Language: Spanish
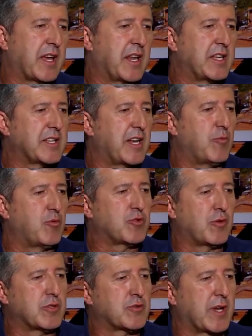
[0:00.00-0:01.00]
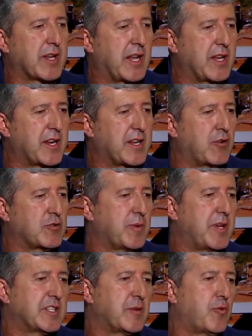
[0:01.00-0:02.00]
agradecerle mucho a nuestro alcalde Hernán
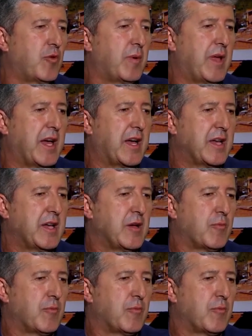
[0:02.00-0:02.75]
Ospina Sepúlveda,